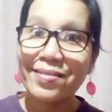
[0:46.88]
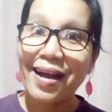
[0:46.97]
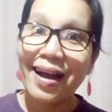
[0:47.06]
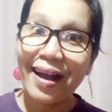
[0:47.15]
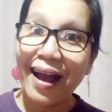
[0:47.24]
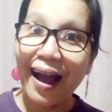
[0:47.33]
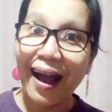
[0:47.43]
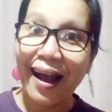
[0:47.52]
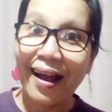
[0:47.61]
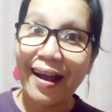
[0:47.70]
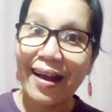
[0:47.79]

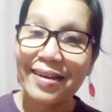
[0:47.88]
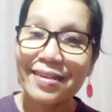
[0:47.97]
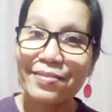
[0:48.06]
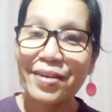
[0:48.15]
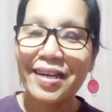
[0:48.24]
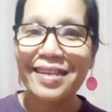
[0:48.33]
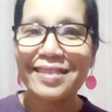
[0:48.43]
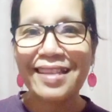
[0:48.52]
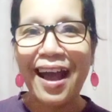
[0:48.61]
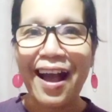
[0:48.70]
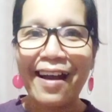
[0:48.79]
haka-haka ng mga
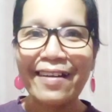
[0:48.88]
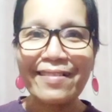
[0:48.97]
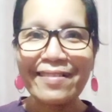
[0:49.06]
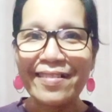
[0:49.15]
tao.